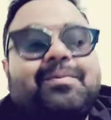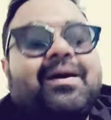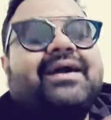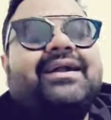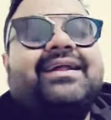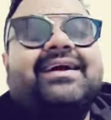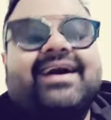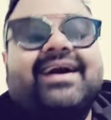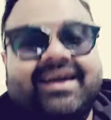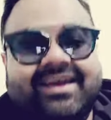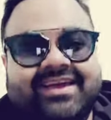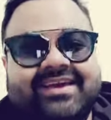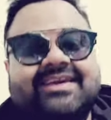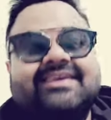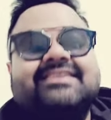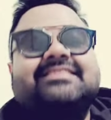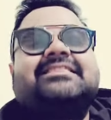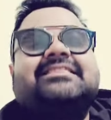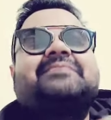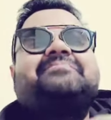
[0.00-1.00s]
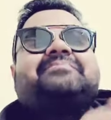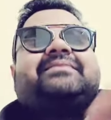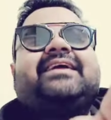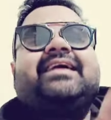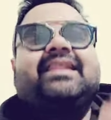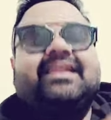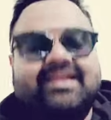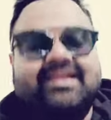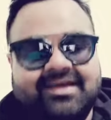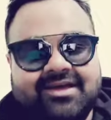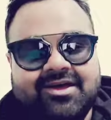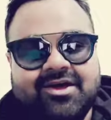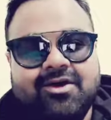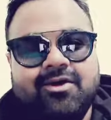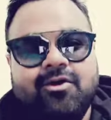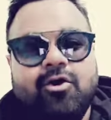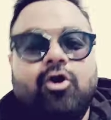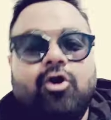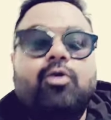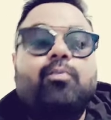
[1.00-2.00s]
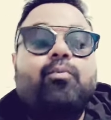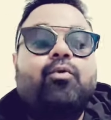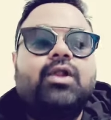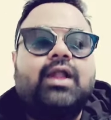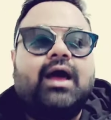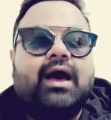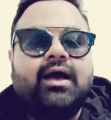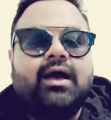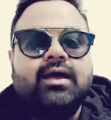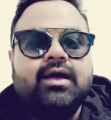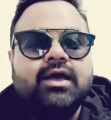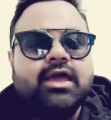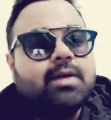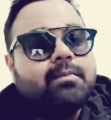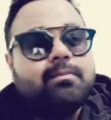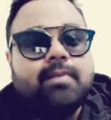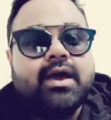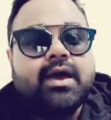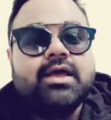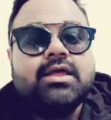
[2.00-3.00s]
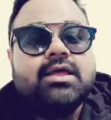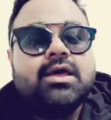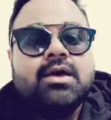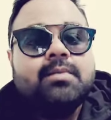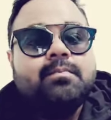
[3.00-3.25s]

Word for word: फट गई इन द मिडिल और बोला क्यों मैं